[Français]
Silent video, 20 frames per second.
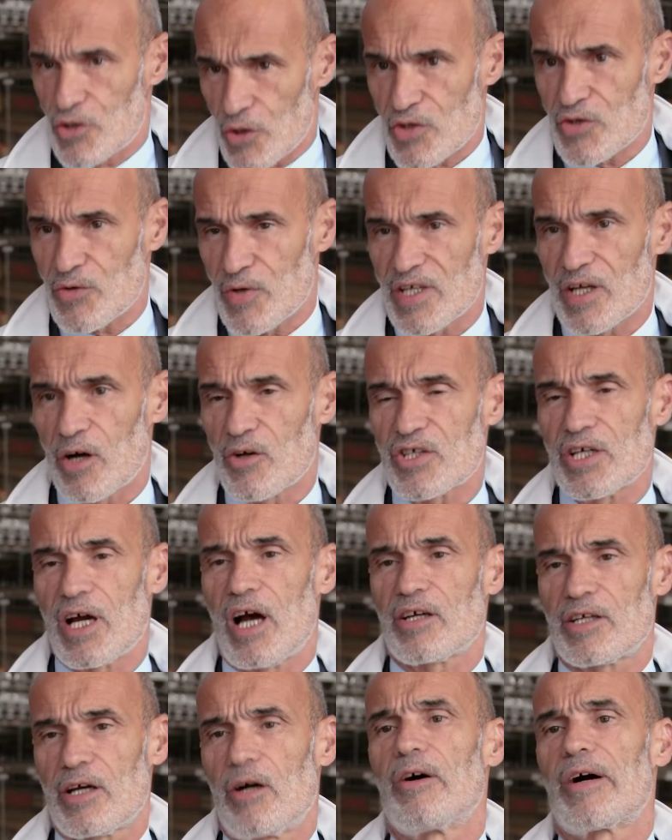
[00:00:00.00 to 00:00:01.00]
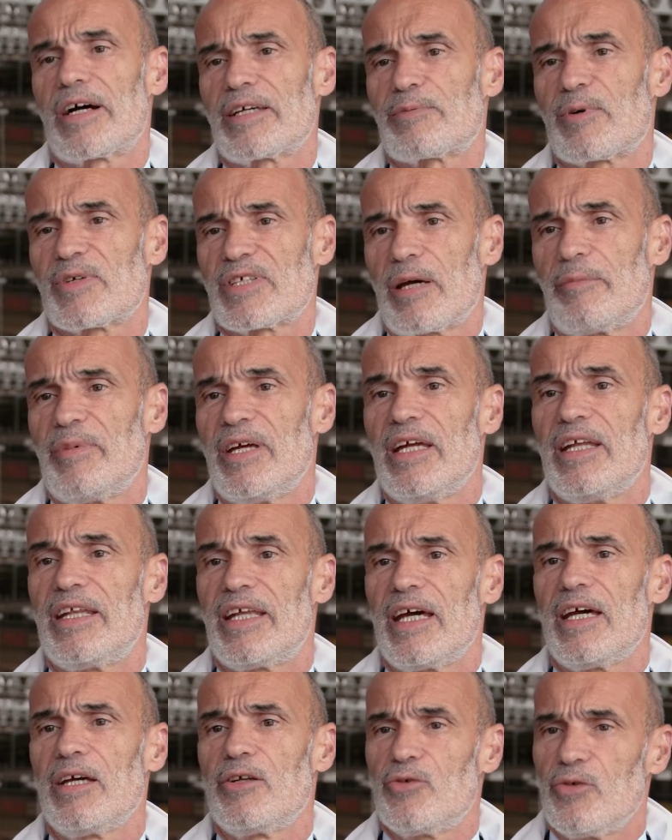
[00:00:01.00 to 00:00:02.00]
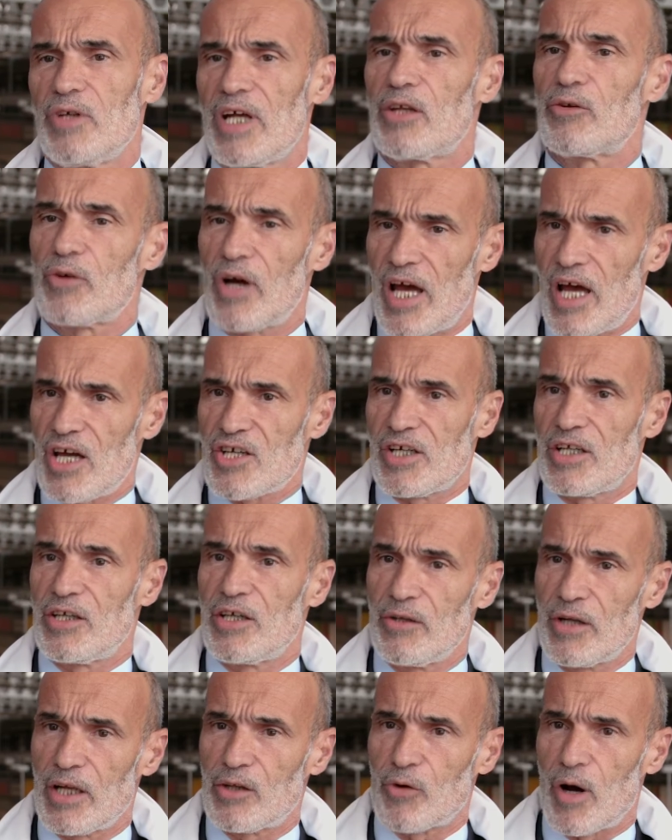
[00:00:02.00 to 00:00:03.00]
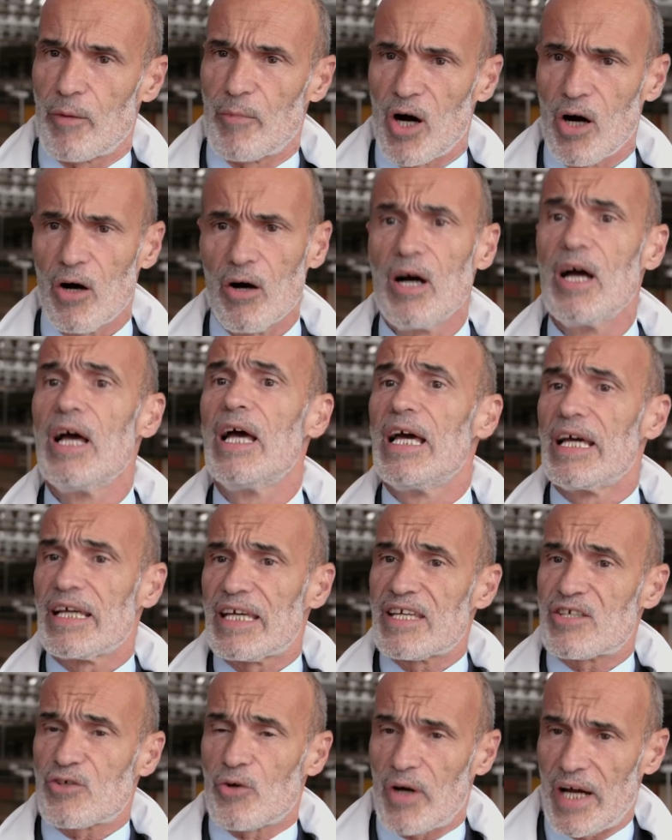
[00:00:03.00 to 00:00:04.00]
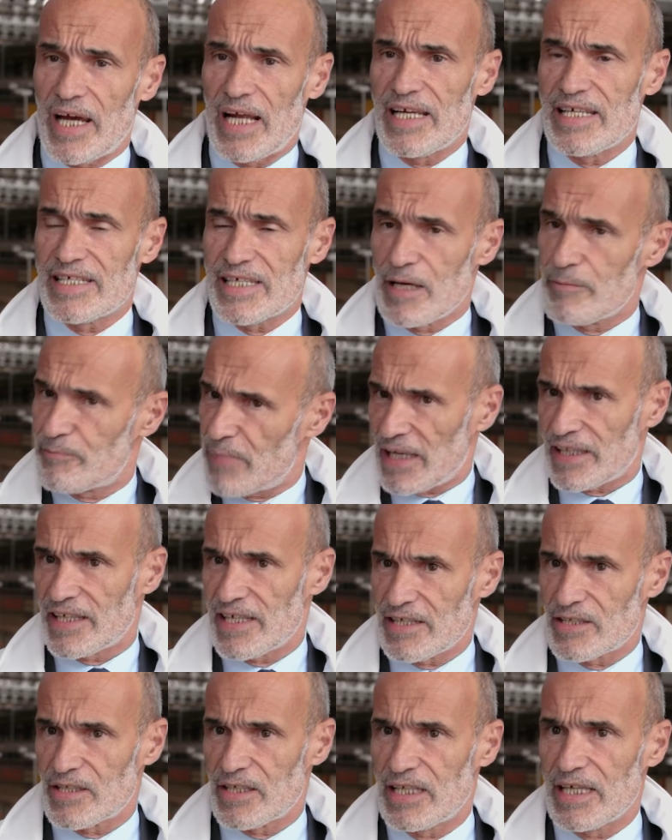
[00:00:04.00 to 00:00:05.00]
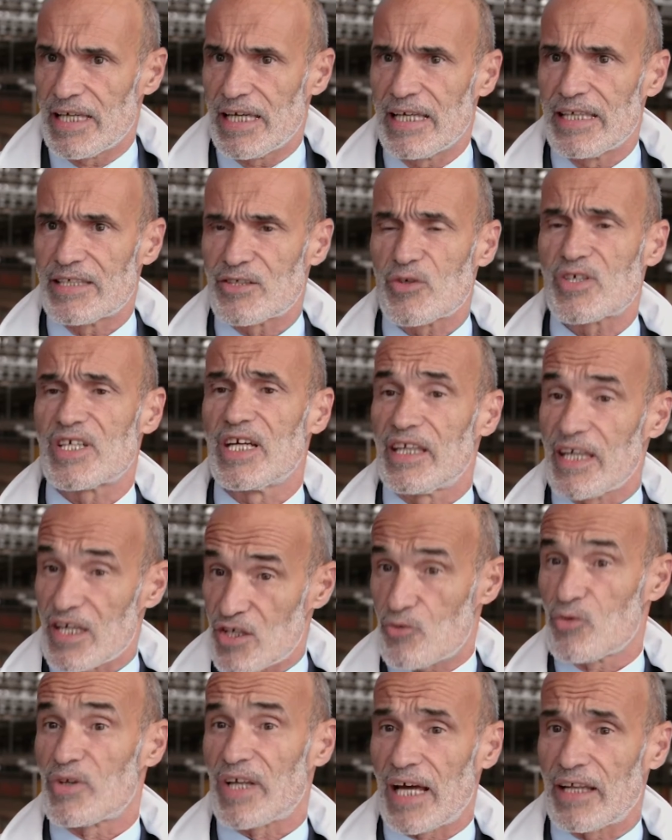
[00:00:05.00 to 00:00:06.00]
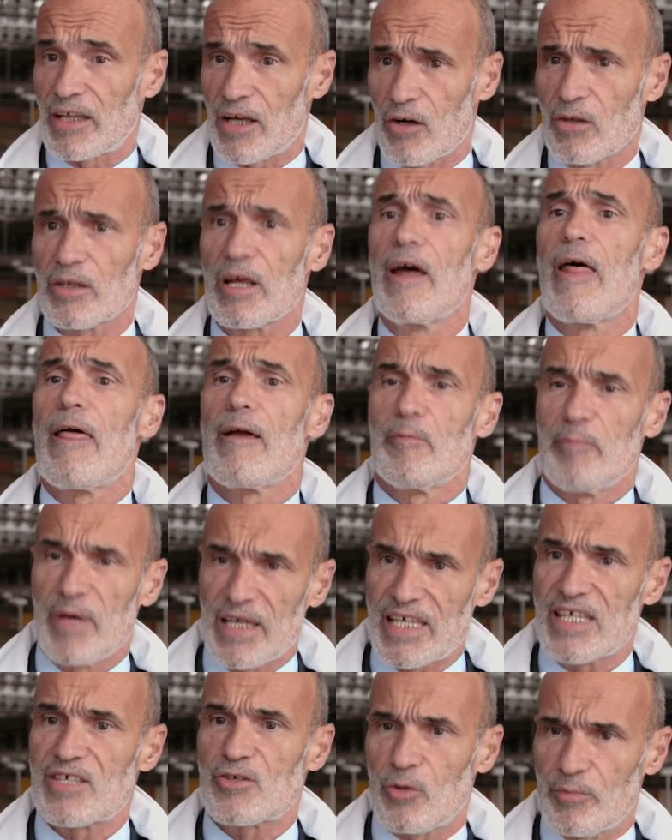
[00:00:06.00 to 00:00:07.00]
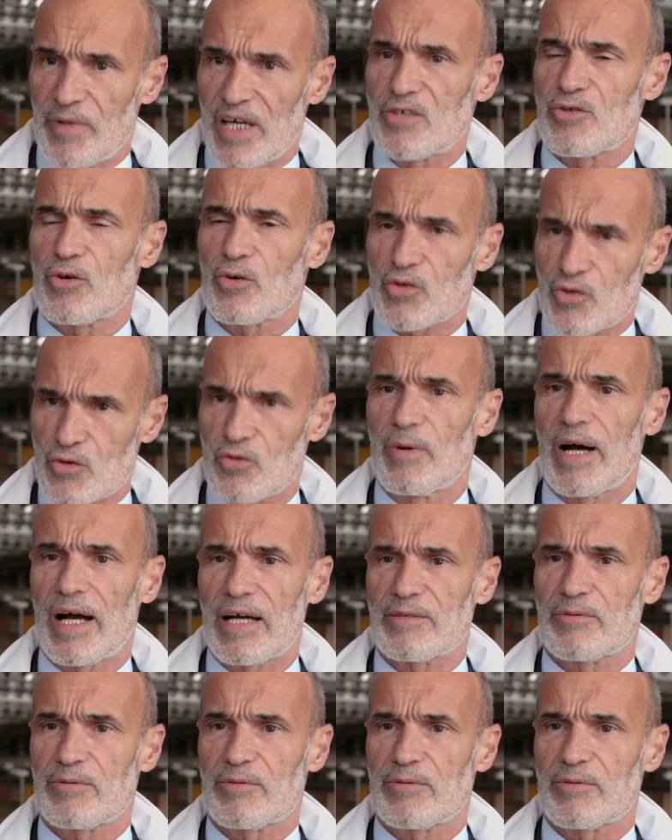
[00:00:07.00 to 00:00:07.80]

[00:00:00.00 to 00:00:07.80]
Je suis en charge et en responsabilité du nettoyage et du nettoiement qui sont réalisés par des, des sociétés sous-traitantes, mais qui sont bien sûr sous ma